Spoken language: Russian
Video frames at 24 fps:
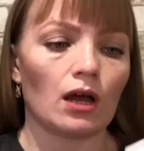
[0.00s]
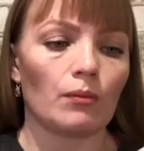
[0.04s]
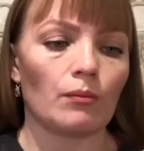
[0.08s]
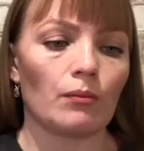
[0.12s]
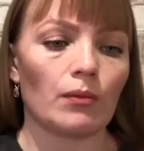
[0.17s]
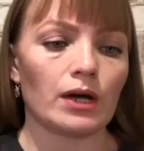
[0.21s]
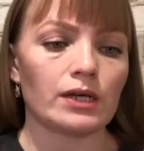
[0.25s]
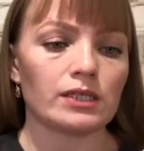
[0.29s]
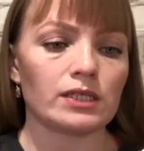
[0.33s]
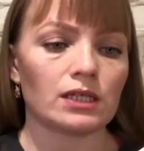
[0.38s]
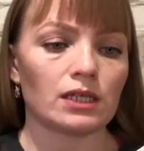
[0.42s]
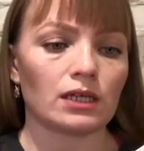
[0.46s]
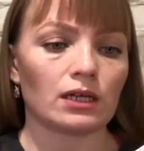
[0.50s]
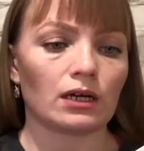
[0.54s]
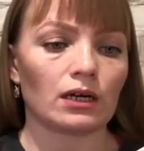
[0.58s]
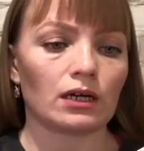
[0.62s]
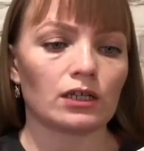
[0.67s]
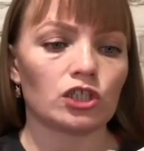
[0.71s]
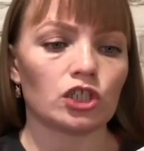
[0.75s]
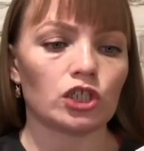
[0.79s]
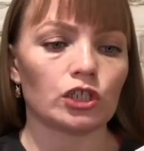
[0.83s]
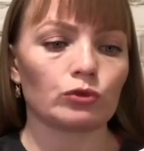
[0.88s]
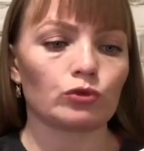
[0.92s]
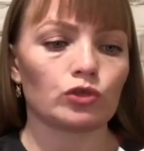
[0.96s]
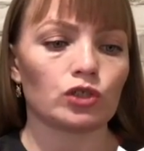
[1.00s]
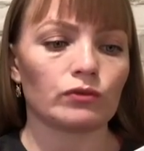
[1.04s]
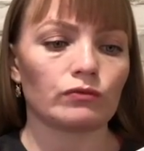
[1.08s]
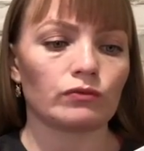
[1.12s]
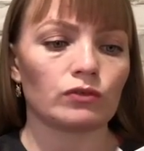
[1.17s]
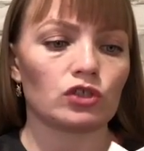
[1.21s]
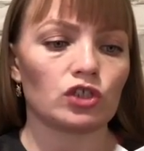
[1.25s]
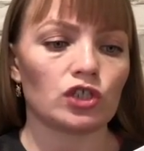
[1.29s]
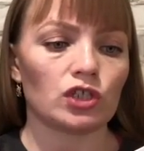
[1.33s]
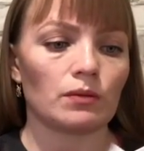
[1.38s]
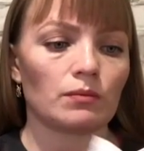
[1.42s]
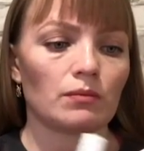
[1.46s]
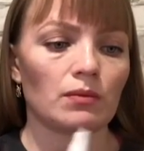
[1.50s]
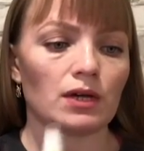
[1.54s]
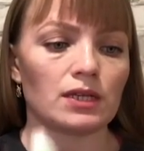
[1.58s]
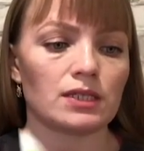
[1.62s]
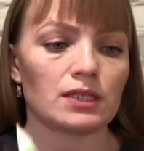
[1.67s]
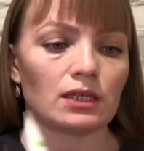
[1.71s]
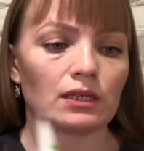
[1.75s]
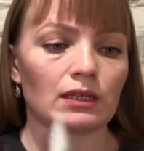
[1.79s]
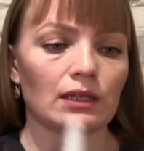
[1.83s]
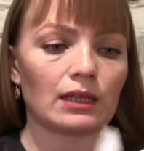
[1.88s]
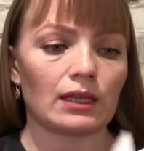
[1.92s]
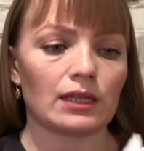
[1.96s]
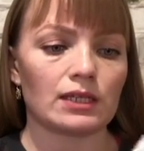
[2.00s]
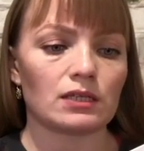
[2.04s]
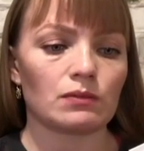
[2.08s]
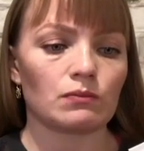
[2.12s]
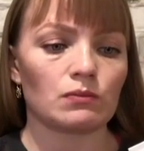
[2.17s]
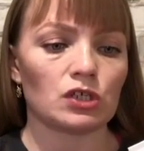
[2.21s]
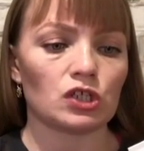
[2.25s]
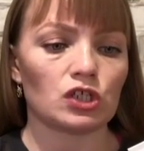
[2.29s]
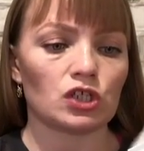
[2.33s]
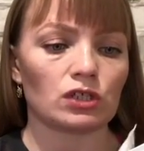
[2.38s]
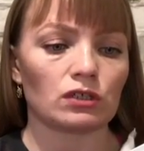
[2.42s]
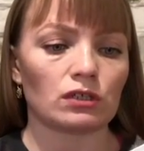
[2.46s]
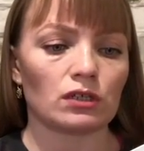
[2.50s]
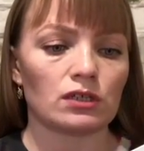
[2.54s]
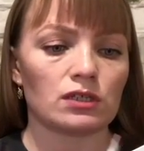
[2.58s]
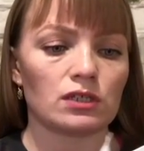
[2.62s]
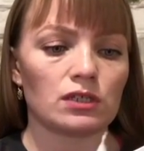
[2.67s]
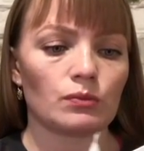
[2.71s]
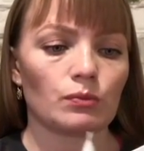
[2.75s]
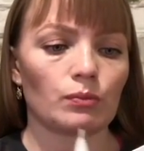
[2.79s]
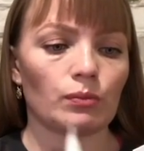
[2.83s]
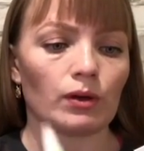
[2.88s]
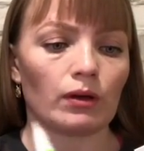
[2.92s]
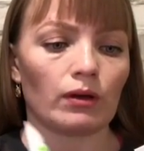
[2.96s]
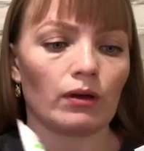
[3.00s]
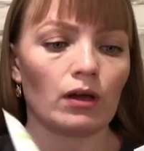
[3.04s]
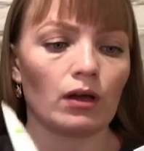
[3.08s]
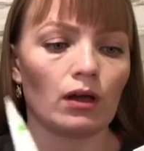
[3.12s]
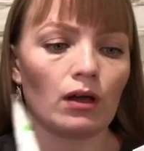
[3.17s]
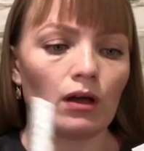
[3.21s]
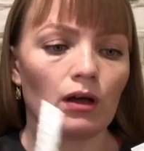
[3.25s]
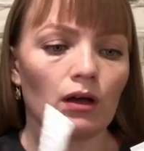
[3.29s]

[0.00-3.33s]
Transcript: маска, отшелушивающая маска для смешанной типа,